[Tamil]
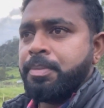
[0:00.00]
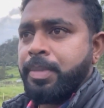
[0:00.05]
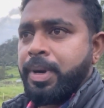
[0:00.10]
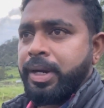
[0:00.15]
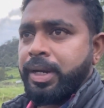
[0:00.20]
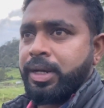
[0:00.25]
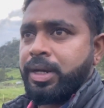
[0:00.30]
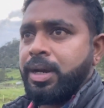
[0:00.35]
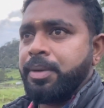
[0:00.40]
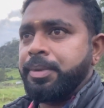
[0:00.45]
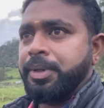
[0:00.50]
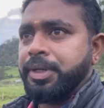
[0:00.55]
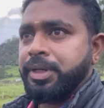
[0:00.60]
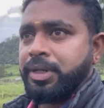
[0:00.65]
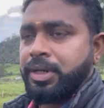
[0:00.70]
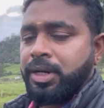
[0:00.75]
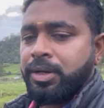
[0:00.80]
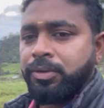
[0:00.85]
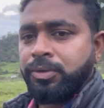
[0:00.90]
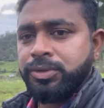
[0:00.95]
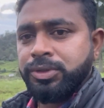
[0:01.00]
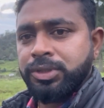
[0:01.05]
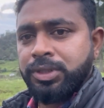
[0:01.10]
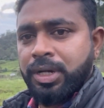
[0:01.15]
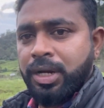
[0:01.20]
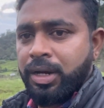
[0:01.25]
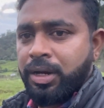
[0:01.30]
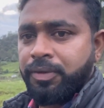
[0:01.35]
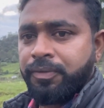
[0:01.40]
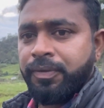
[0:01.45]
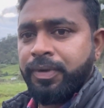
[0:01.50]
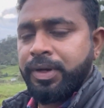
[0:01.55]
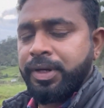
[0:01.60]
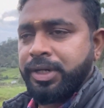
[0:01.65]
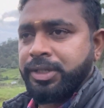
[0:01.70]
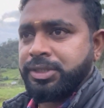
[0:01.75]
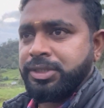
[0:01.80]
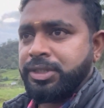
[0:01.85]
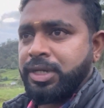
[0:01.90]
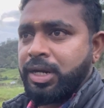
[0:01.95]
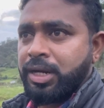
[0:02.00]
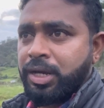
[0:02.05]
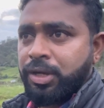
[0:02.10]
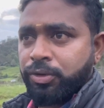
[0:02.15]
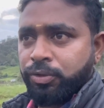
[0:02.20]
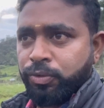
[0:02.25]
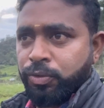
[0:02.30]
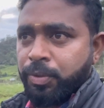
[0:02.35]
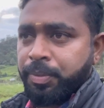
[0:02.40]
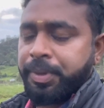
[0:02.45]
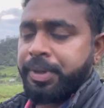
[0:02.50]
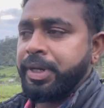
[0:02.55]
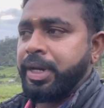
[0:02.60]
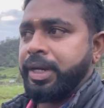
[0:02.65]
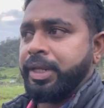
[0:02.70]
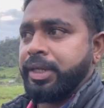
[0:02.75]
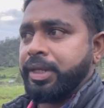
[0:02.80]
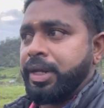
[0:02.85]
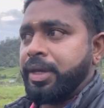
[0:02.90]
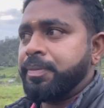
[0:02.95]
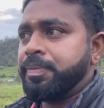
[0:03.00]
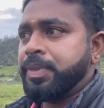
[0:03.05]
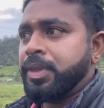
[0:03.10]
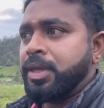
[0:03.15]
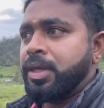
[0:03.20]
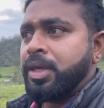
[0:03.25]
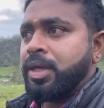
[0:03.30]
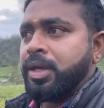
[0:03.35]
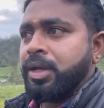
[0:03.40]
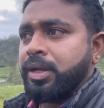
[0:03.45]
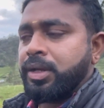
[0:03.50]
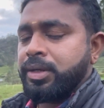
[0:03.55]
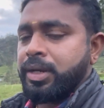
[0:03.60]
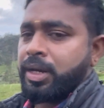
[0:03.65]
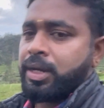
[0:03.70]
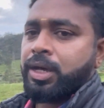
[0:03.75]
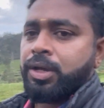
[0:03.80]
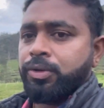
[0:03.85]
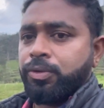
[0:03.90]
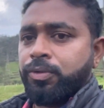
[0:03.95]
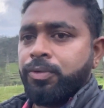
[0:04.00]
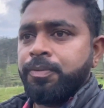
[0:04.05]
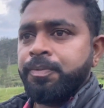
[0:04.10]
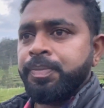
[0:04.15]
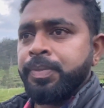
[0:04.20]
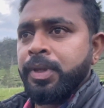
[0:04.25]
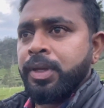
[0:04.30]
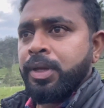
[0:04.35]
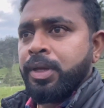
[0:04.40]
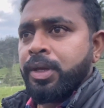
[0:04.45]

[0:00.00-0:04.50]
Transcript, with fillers: மாடல் அப்படின்றதுனால கொஞ்சம் நல்லா ஃபில்ட்ரேஷன் நல்லாயிருக்கும் அப்படின்னு நினைக்கிறேன் நல்லாயிருக்கும்